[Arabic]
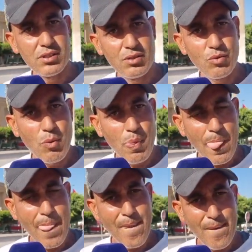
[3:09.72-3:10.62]
واخا هذاك
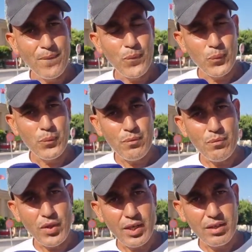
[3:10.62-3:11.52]

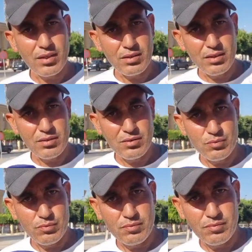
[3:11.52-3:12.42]
التسجيل اللي
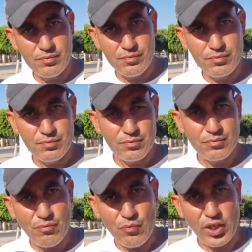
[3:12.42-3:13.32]
سجلتيها معاه
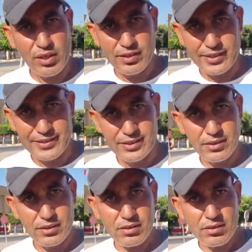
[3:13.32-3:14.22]
واش
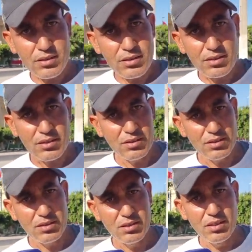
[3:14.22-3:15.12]
قدمتي للمفوض
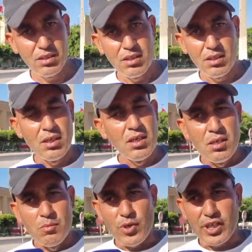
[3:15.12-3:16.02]
القضائي قدمتي
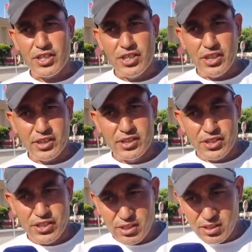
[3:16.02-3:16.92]
للمحكمه ما كانش عندي حتى
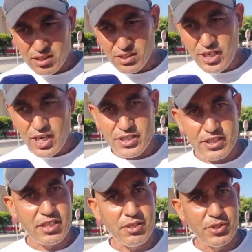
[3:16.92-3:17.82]
شي شي حاجه
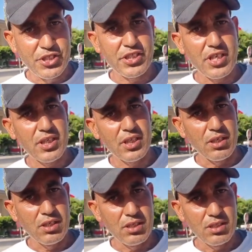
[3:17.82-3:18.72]
تثبت شي دليل
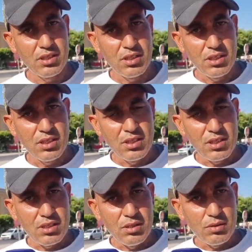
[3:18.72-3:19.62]
أه؟
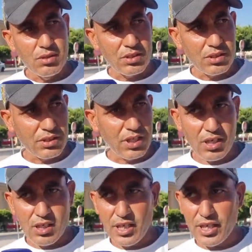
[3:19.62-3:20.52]
حتى
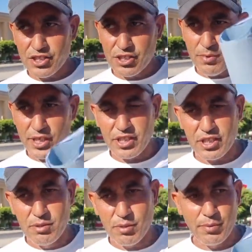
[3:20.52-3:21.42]
نهار الجمعه
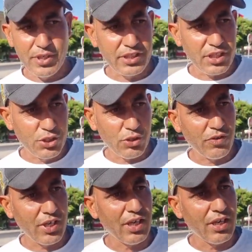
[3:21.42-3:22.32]
تنتبت بلا
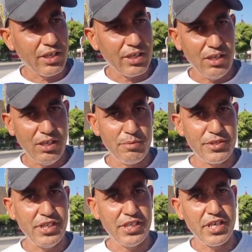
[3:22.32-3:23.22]
تنشوفها
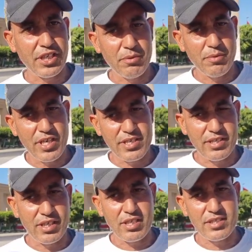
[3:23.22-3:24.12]
حبست عليها ركبه
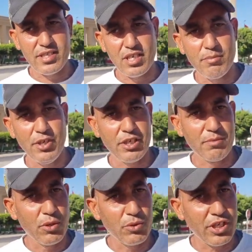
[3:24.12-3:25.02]
هزات تتسلم عليه من
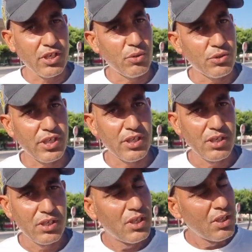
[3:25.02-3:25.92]
الوجه للوجه
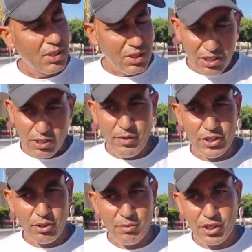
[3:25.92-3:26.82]

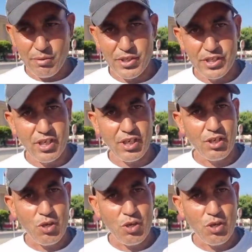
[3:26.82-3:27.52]
تبعتهم هرب ليا